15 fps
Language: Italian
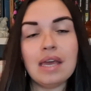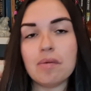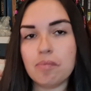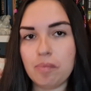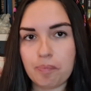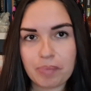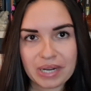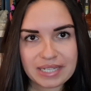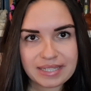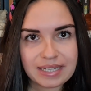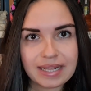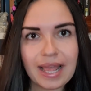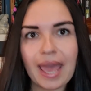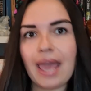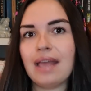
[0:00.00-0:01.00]
il
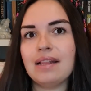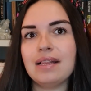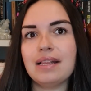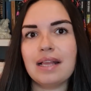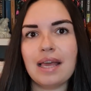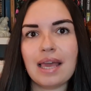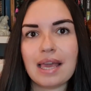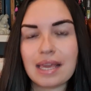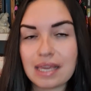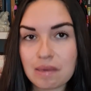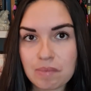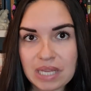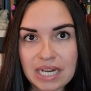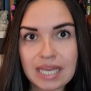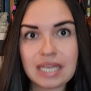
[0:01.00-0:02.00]
presidente, i
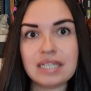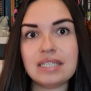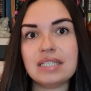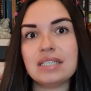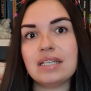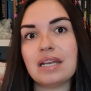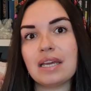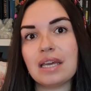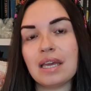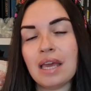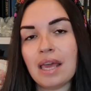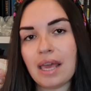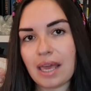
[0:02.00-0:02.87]
ministri,